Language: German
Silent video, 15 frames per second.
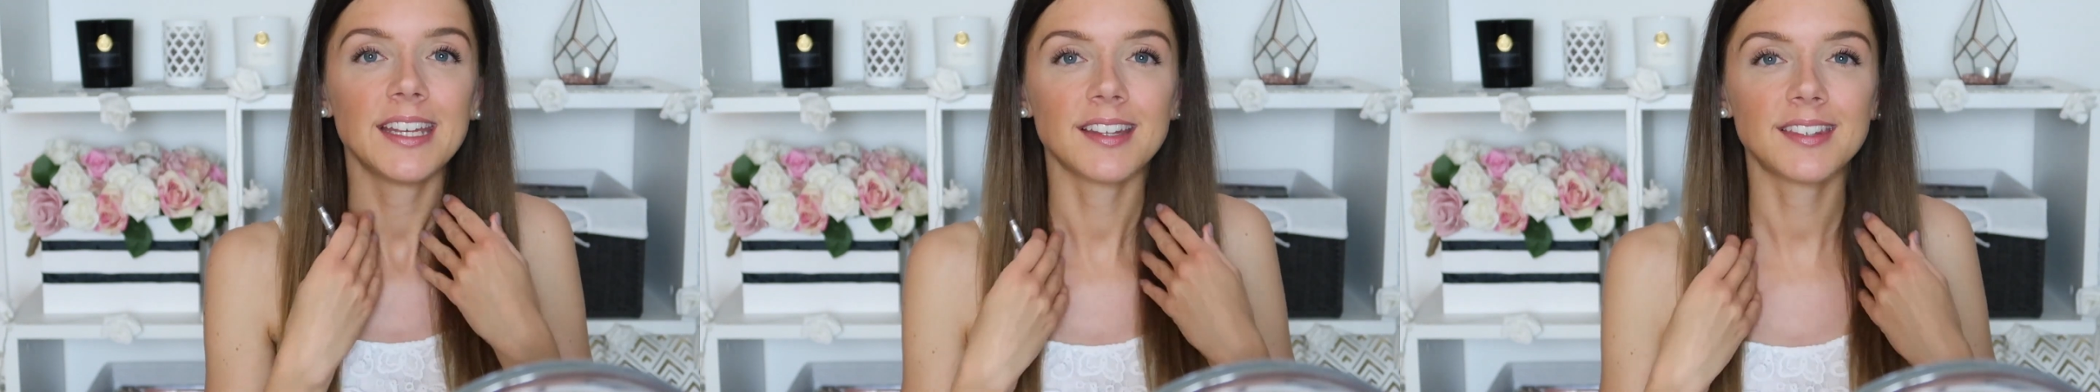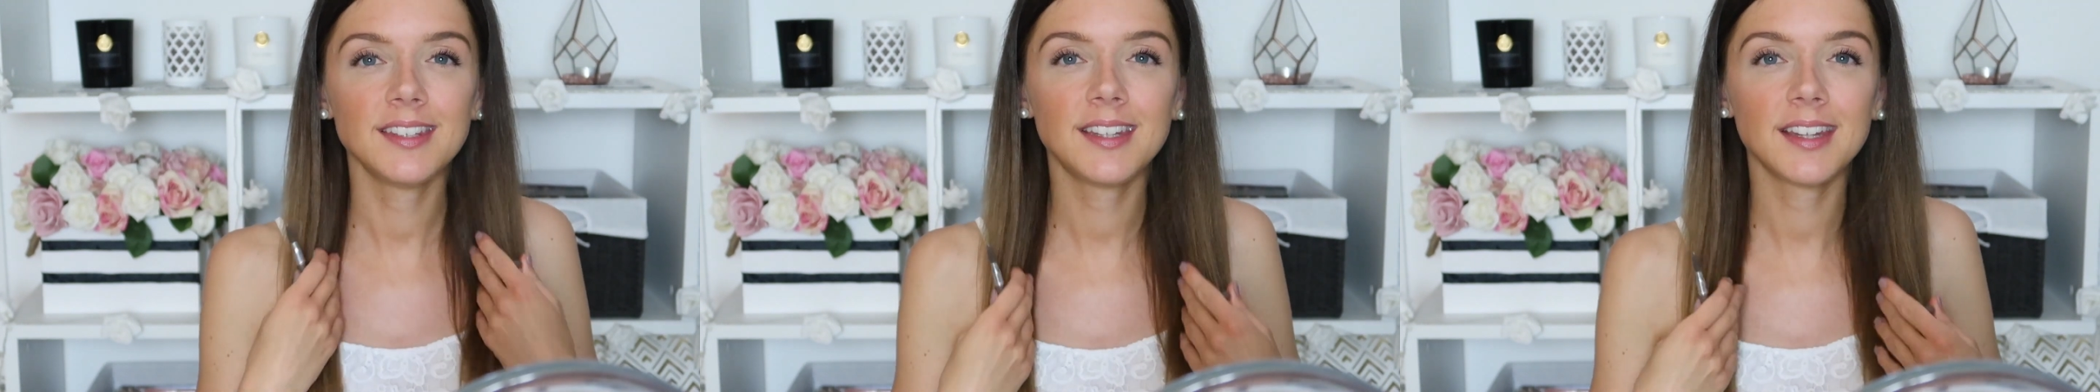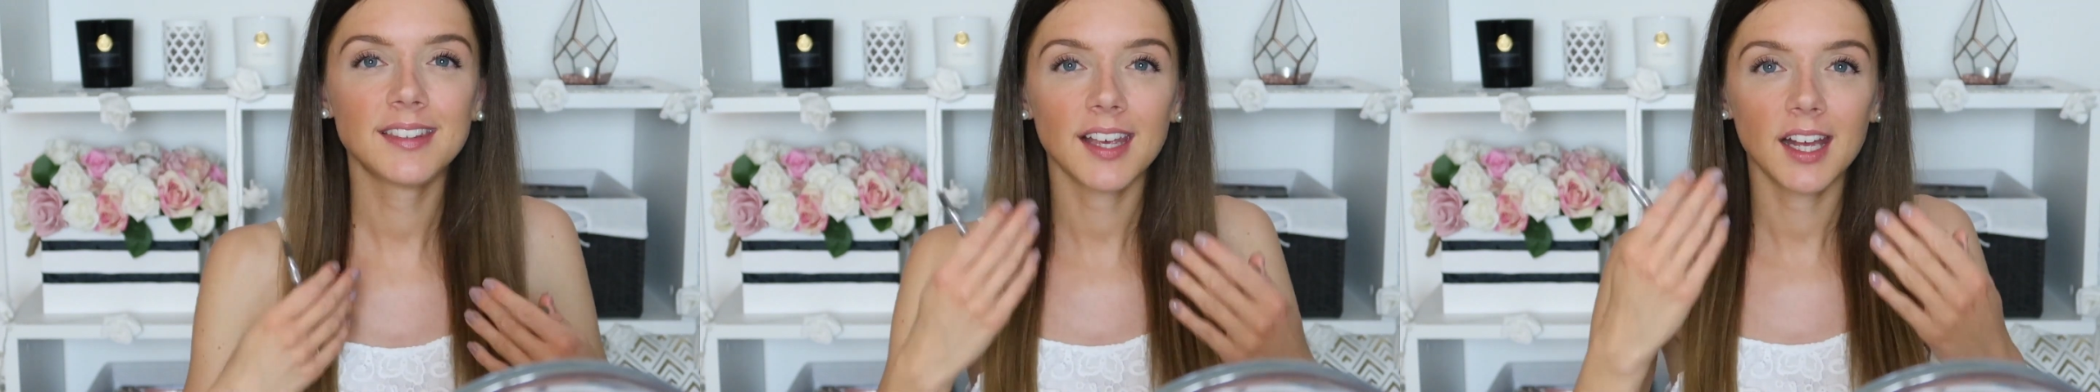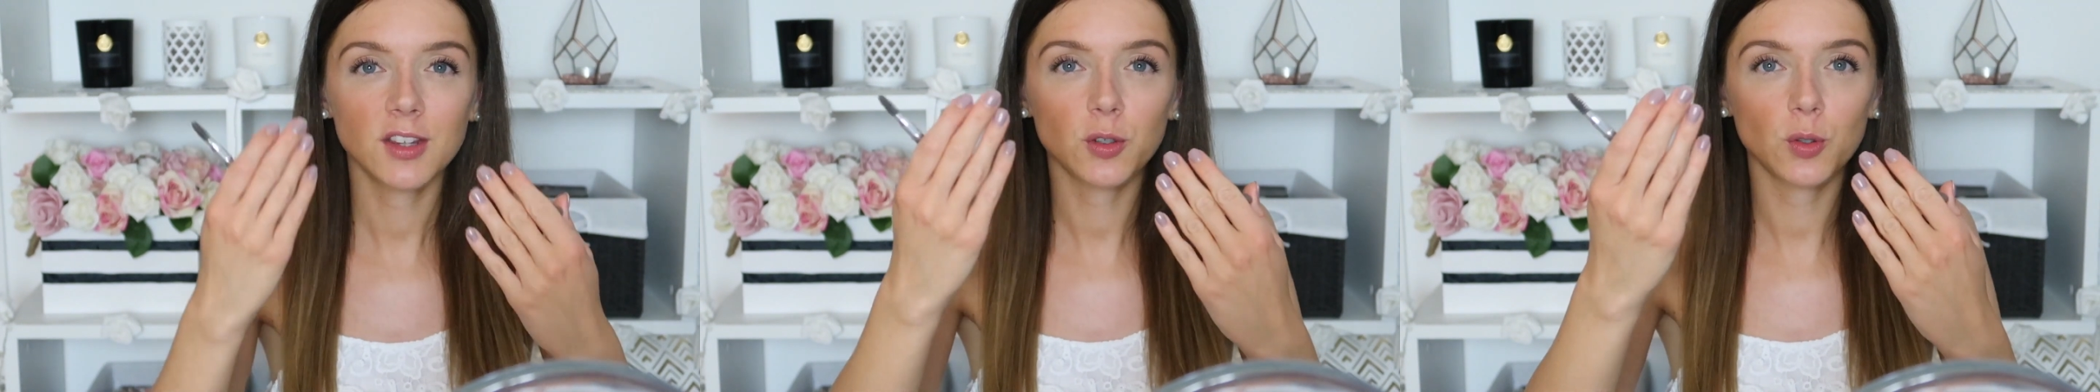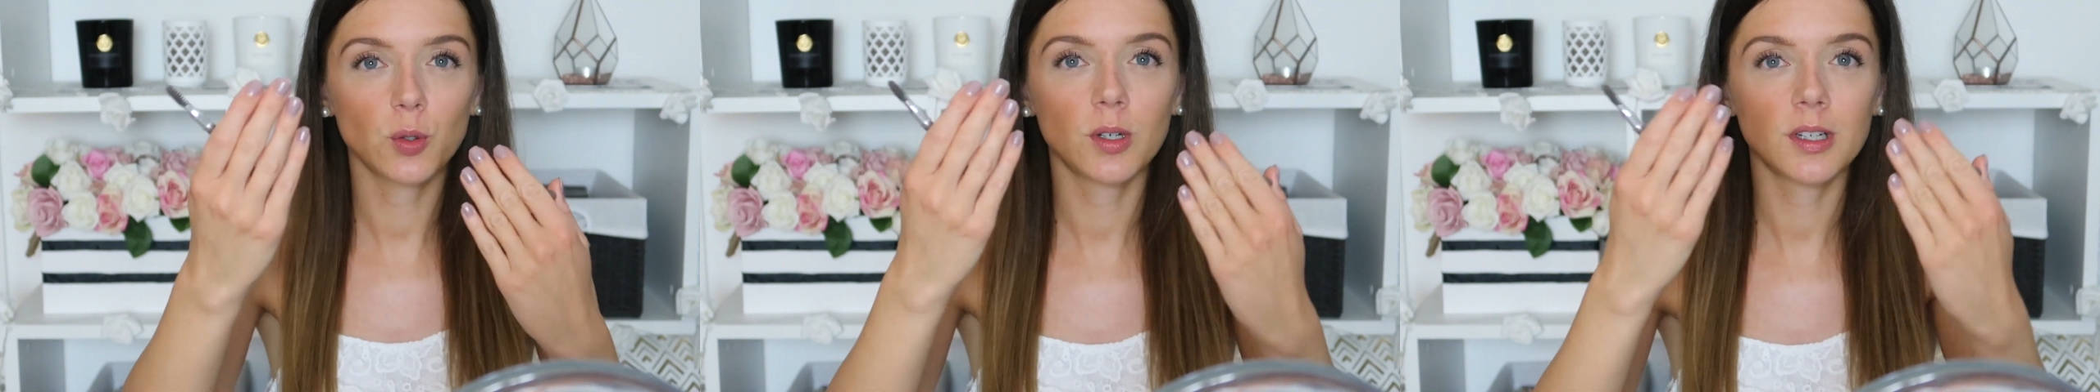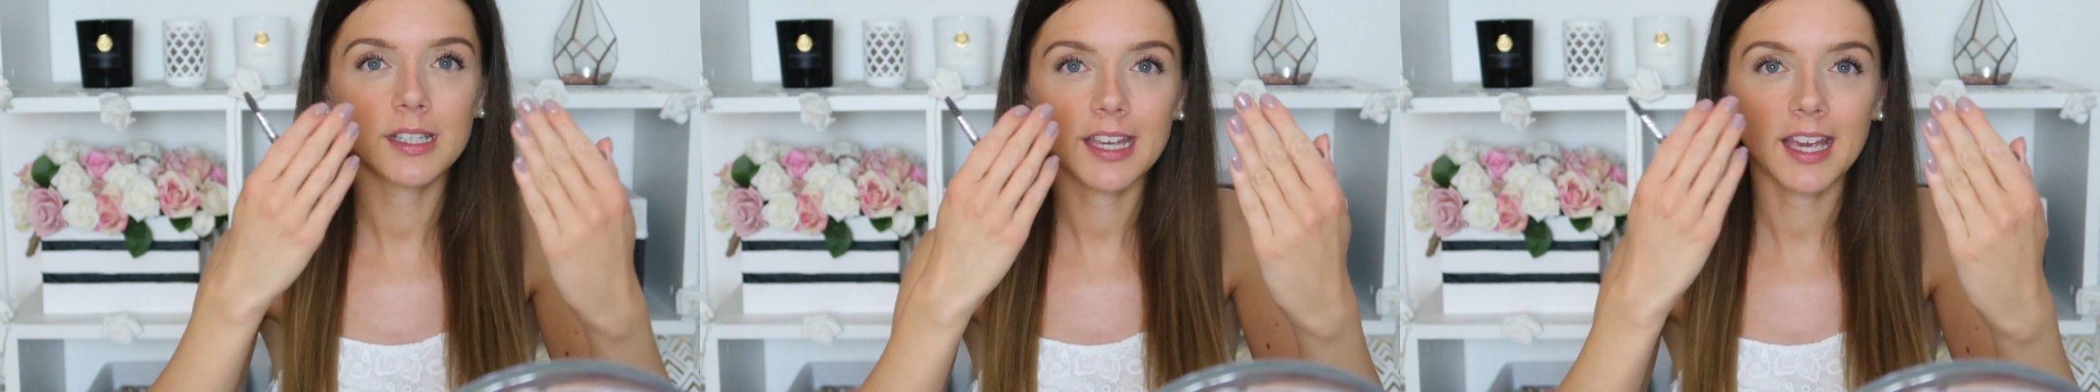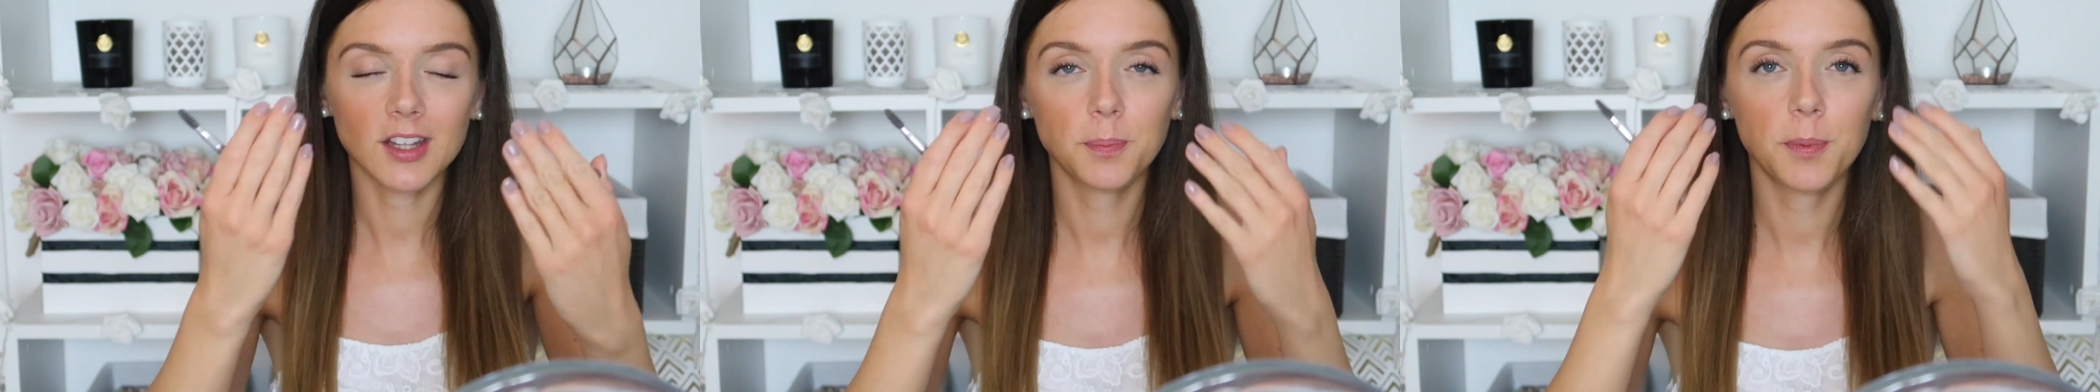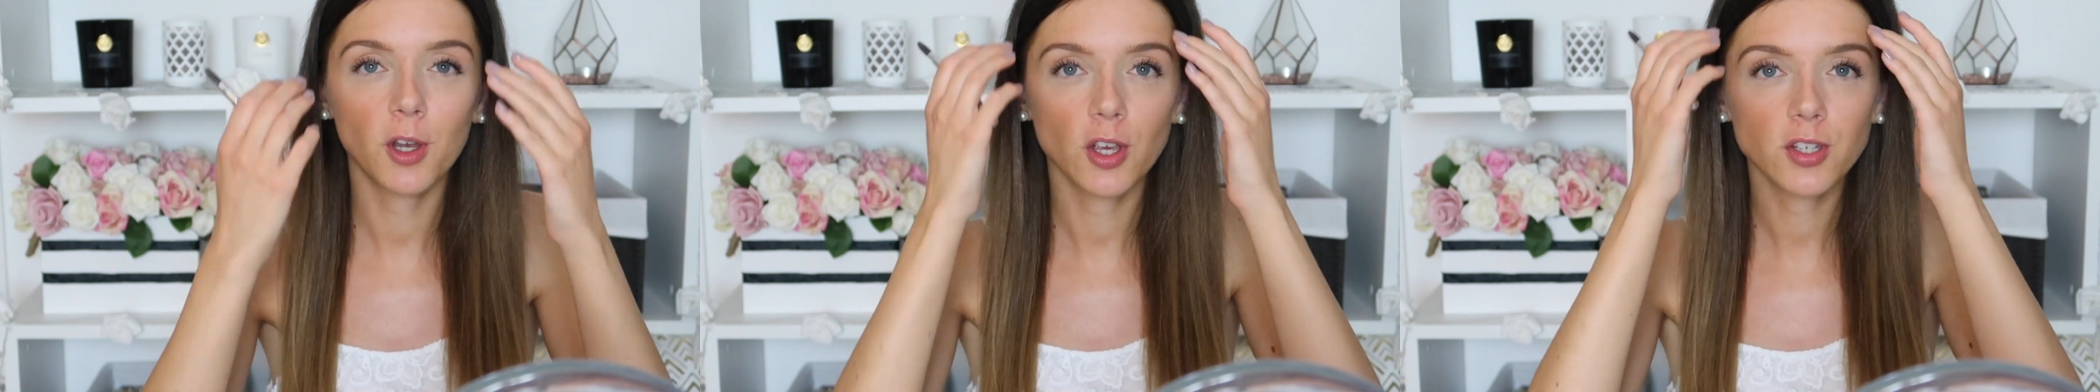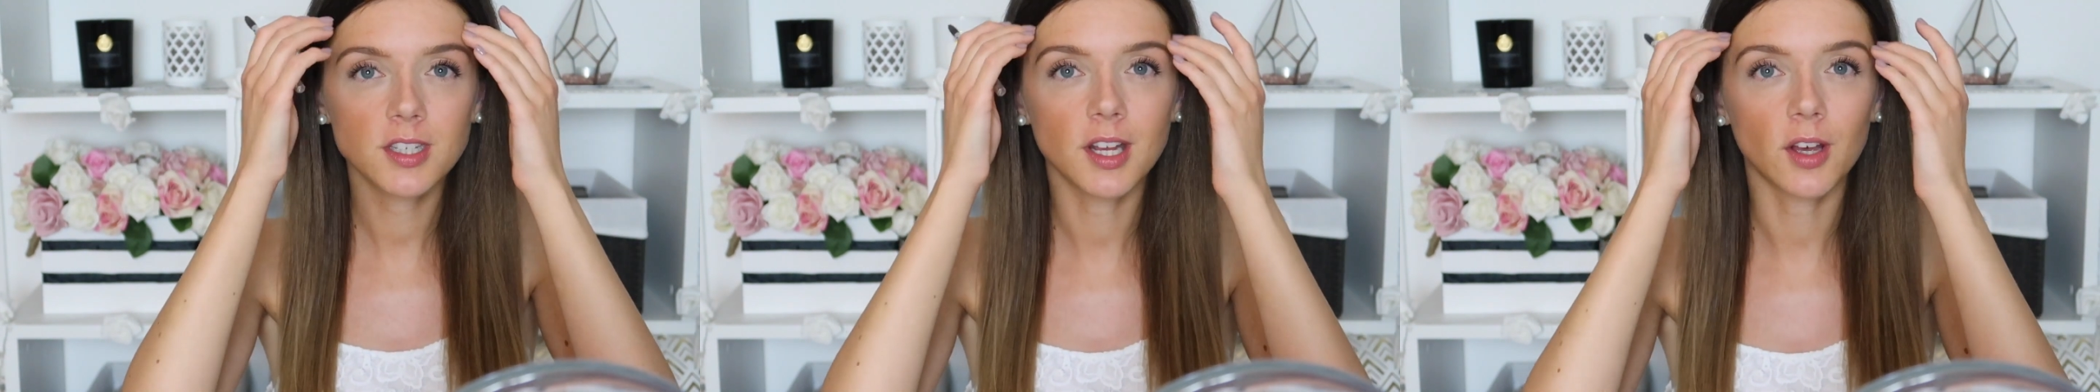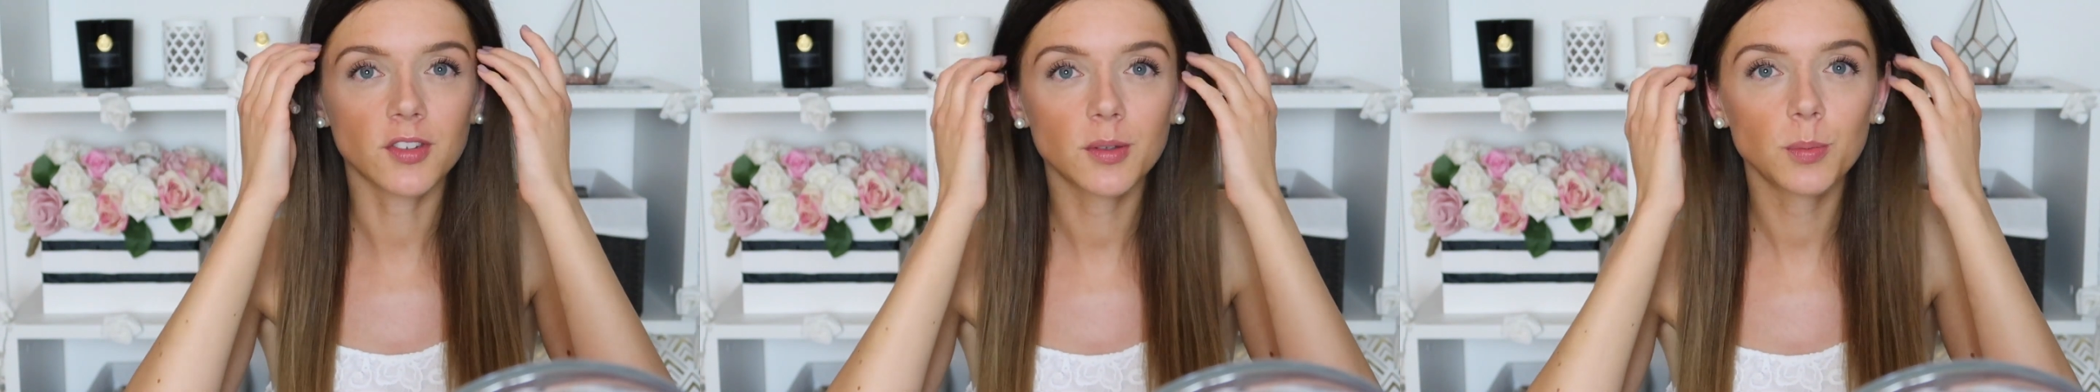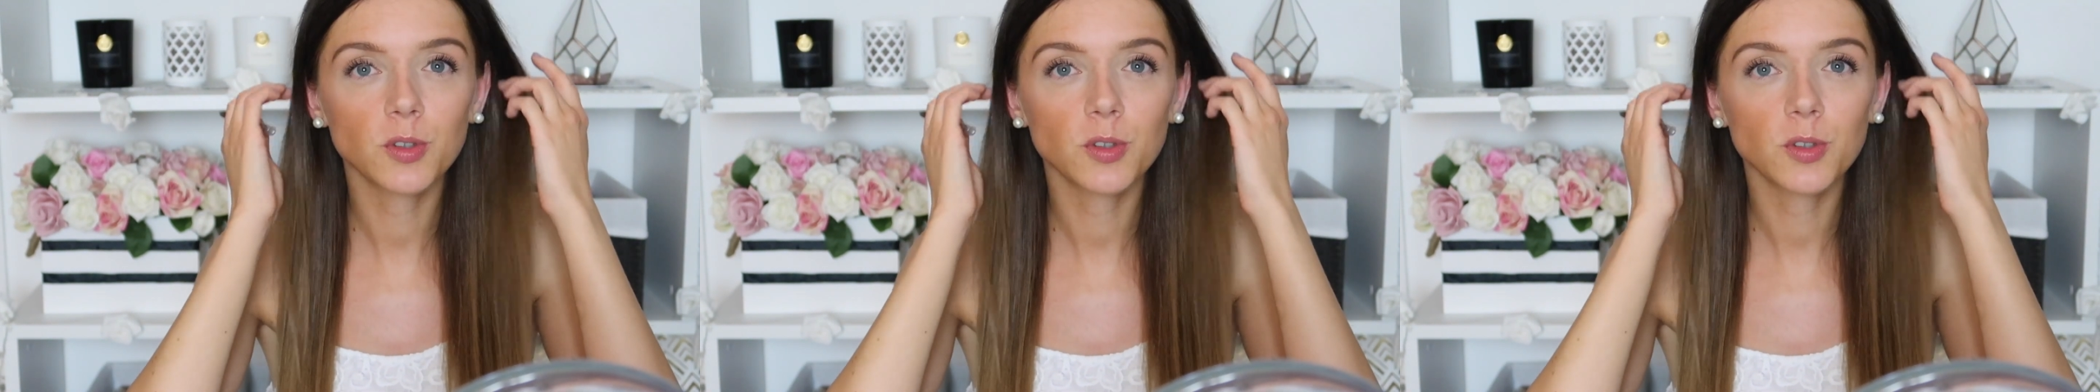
Das sieht jetzt halt so krass beleuchtet aus.